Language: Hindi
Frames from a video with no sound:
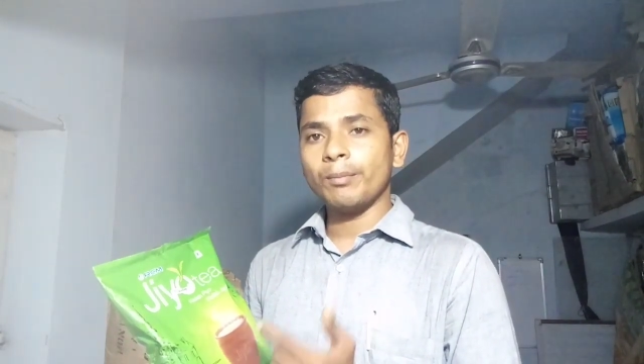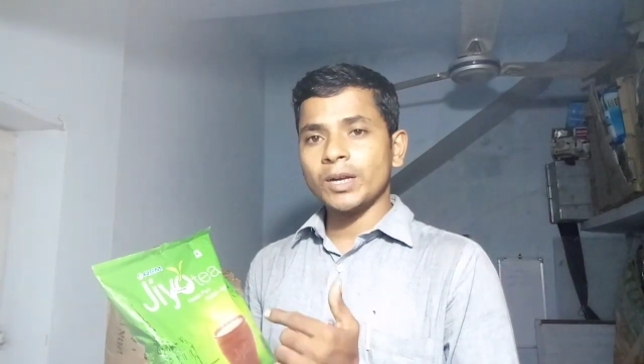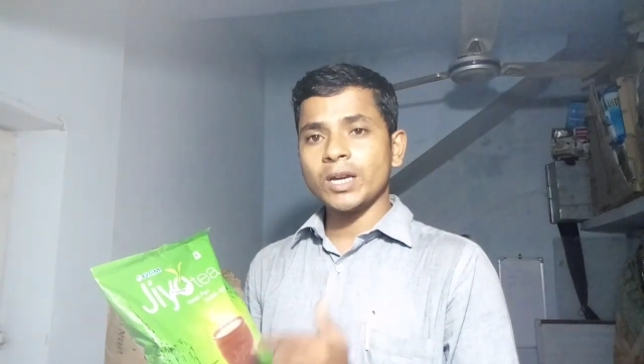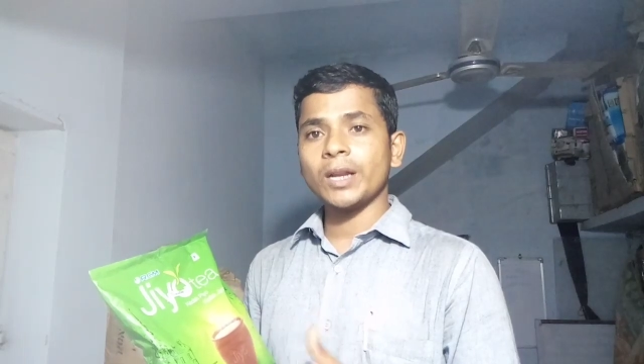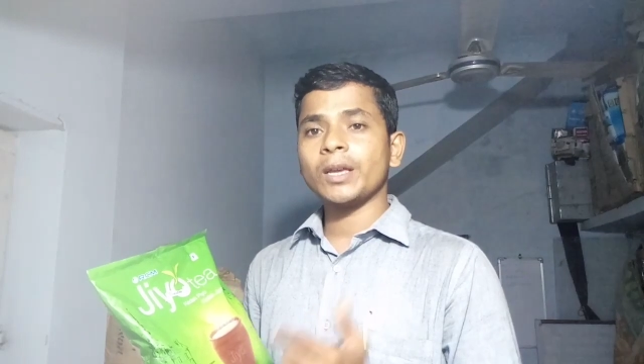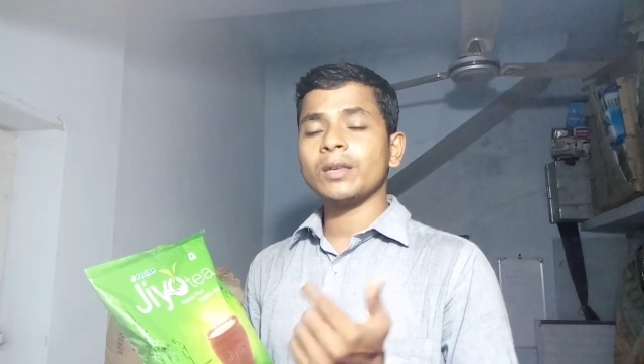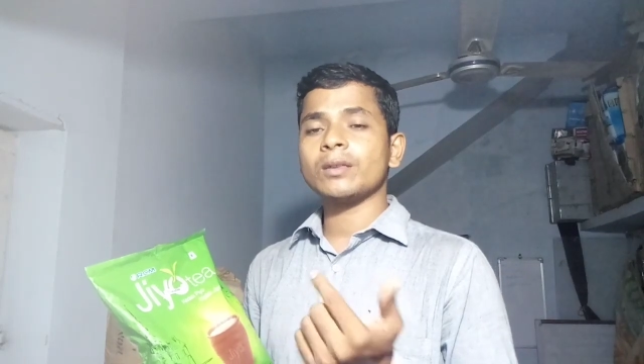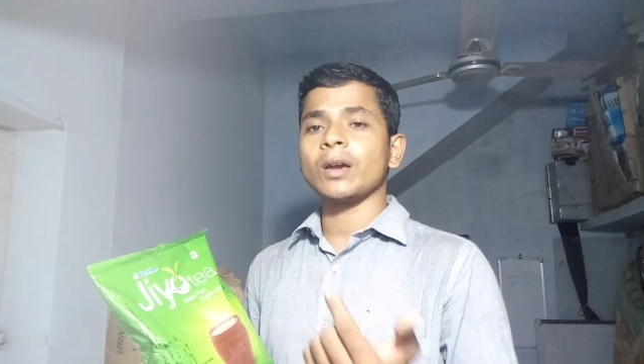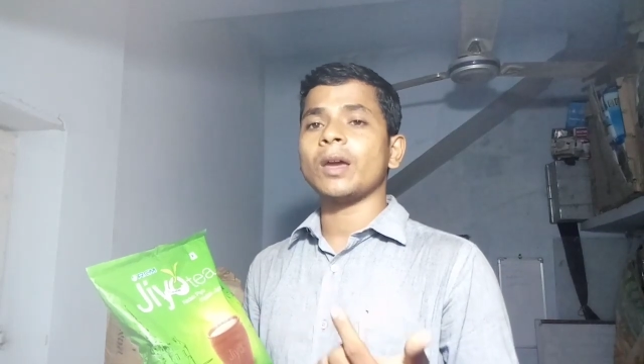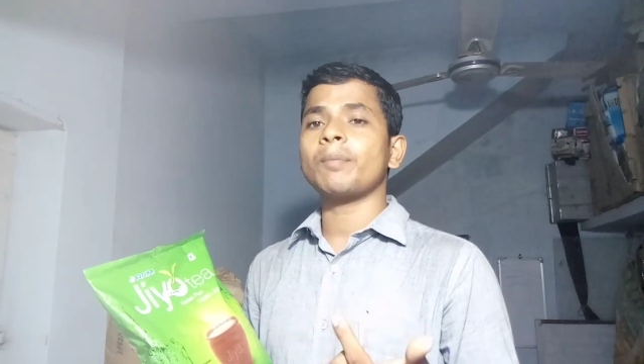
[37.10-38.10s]
बाजार की
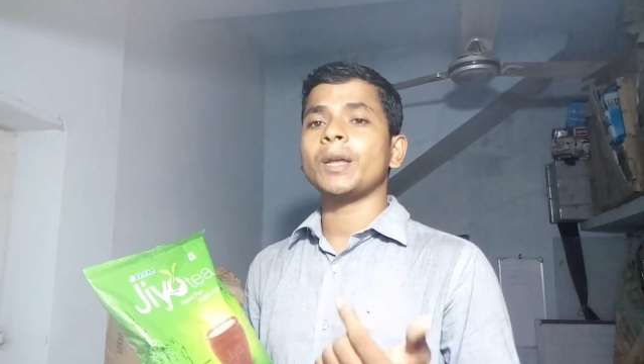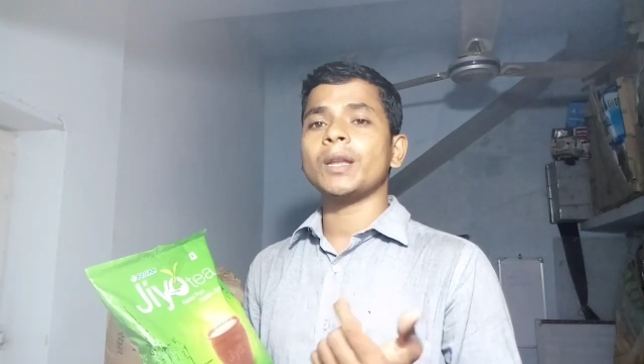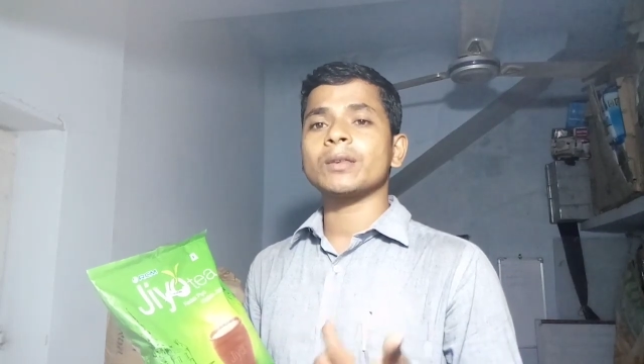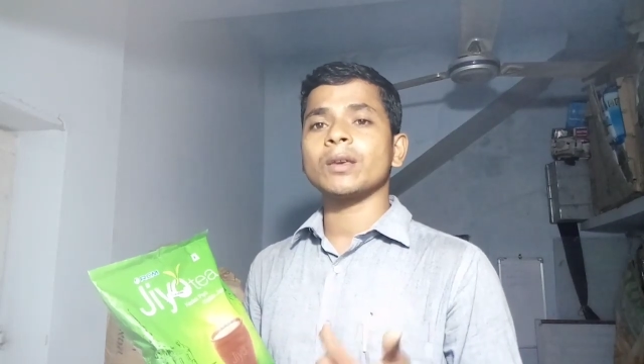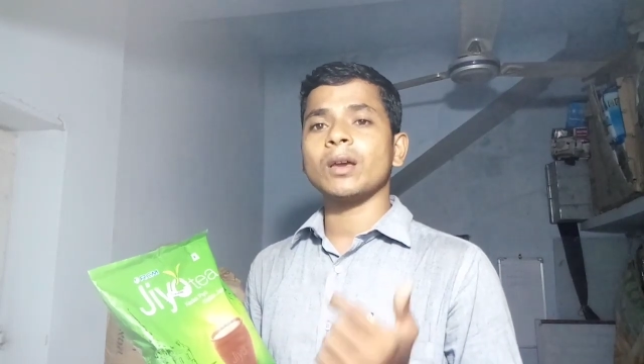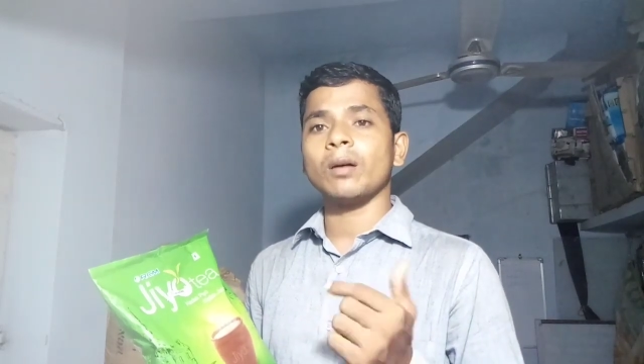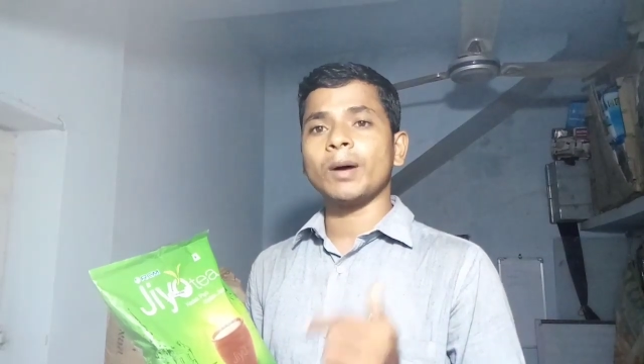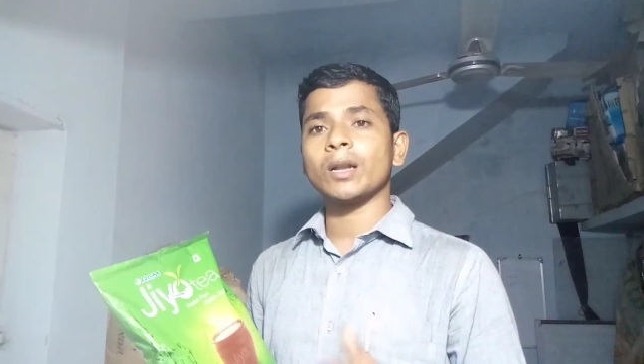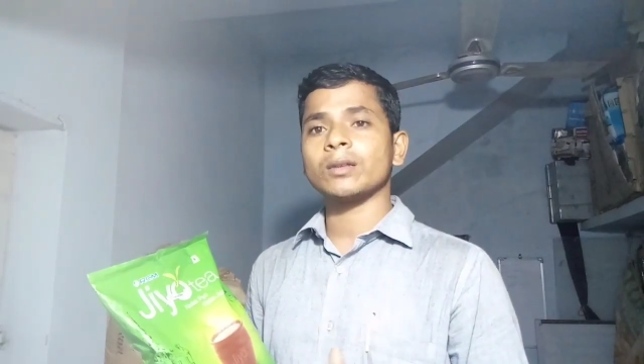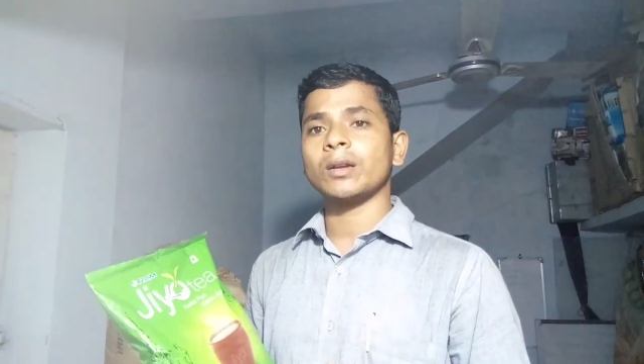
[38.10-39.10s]
चाय पीने से
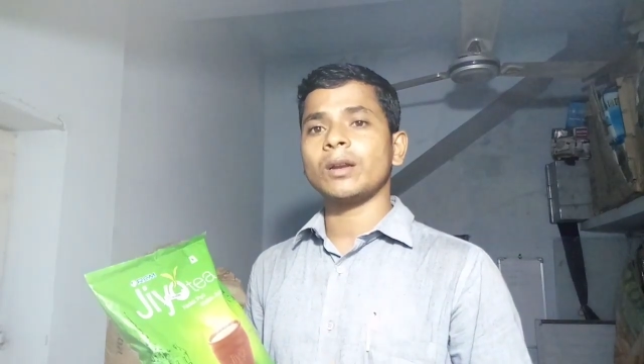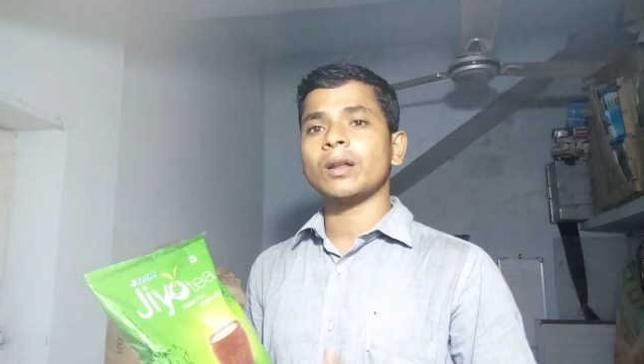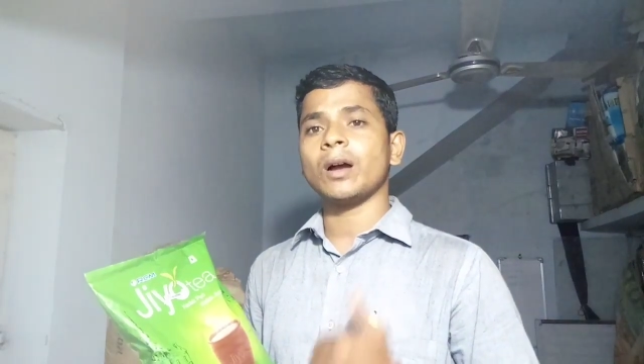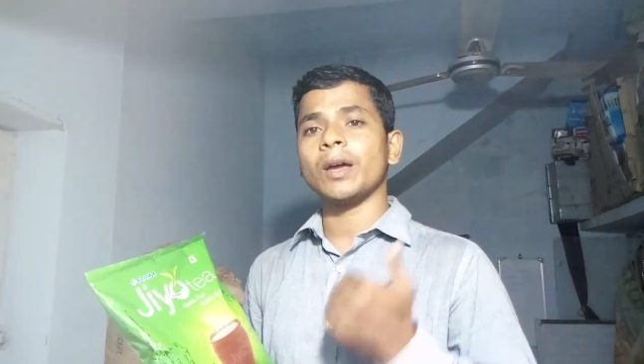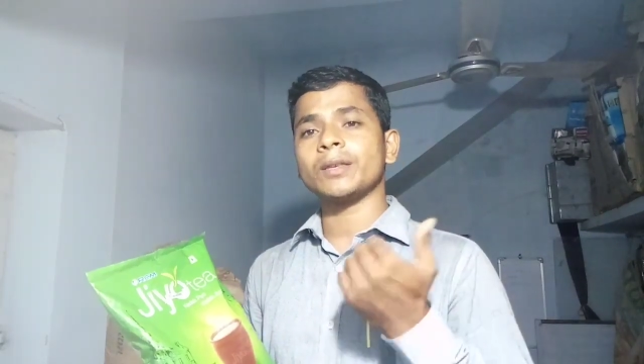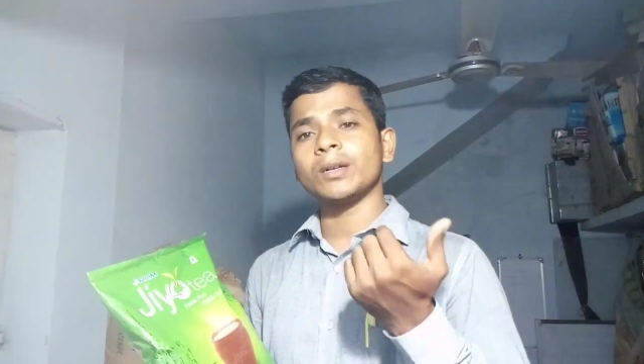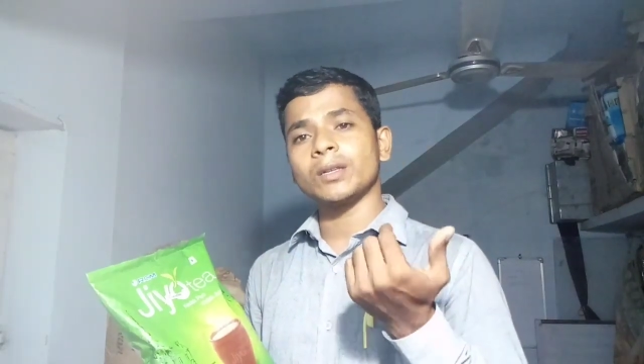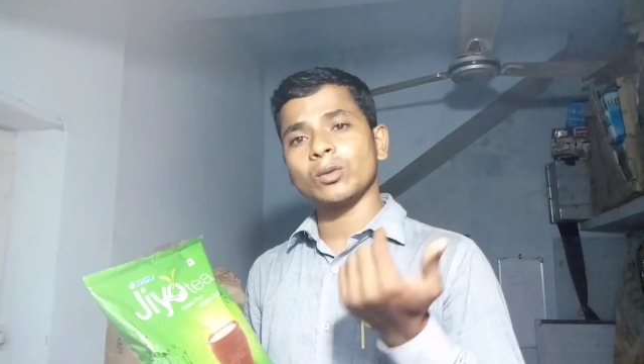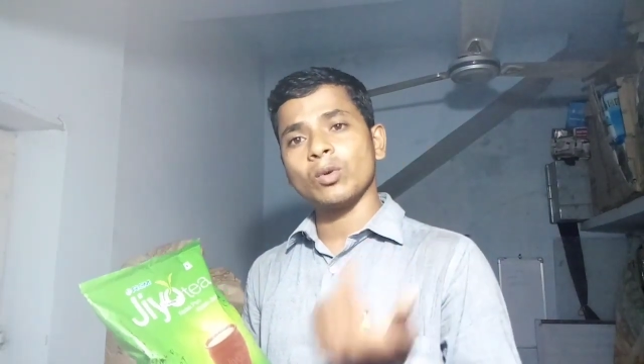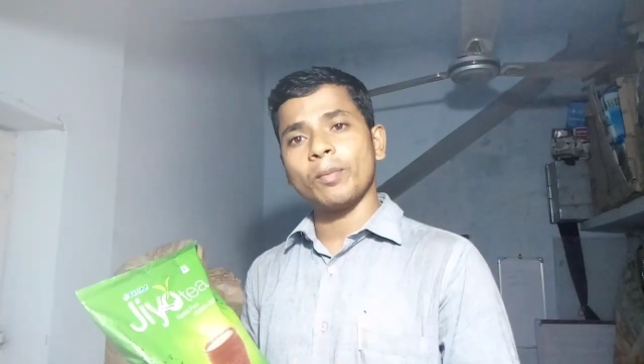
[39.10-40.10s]
हमारा शरीर का
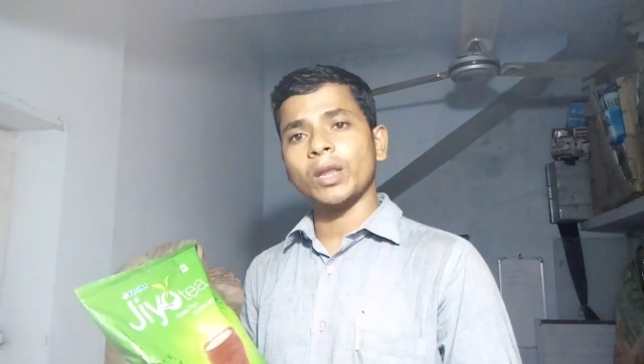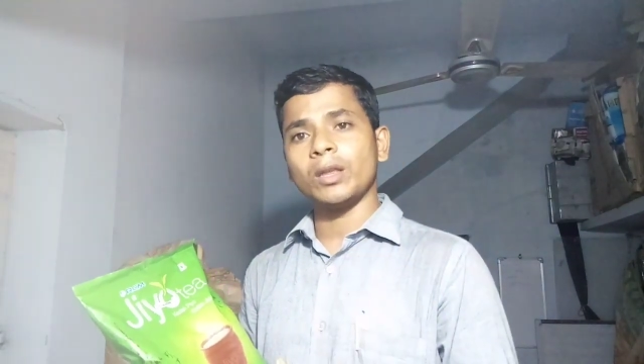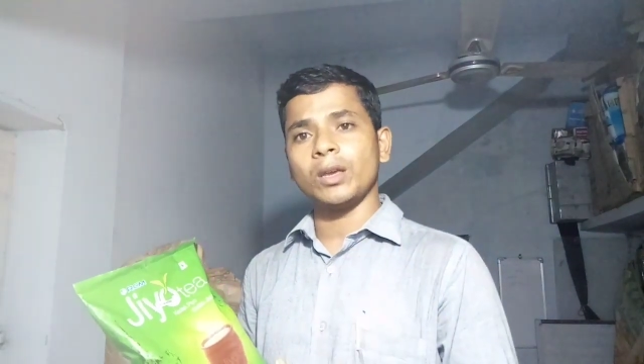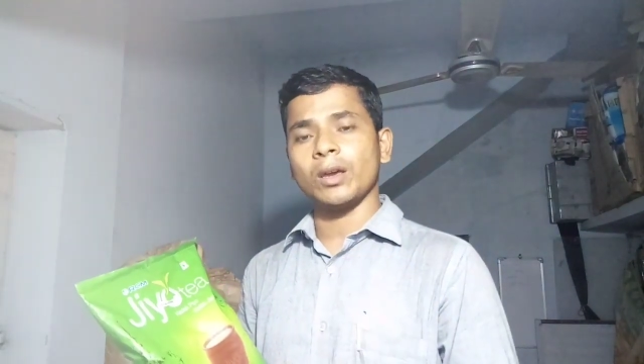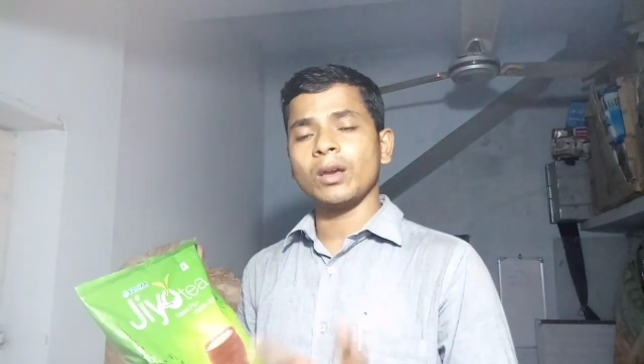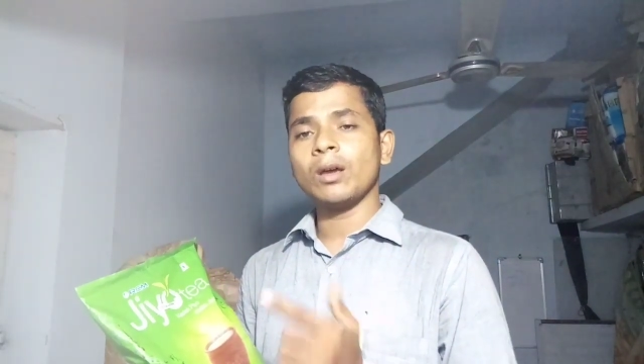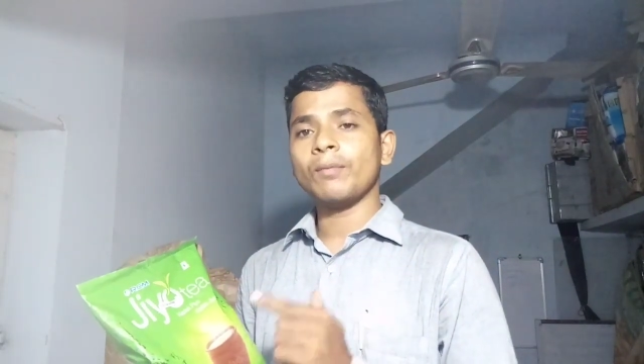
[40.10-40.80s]
एसिड तत्व बढ़ती है